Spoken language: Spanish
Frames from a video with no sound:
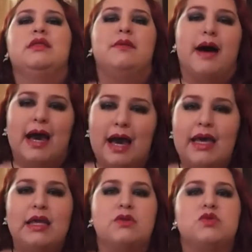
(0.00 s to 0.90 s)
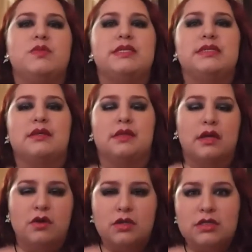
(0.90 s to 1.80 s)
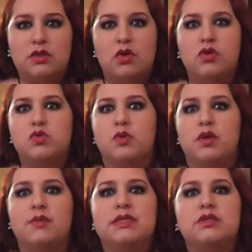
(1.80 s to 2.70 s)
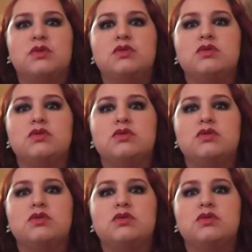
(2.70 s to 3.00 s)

de bagaje en los meses anteriores, de todos los problemas y todo eso.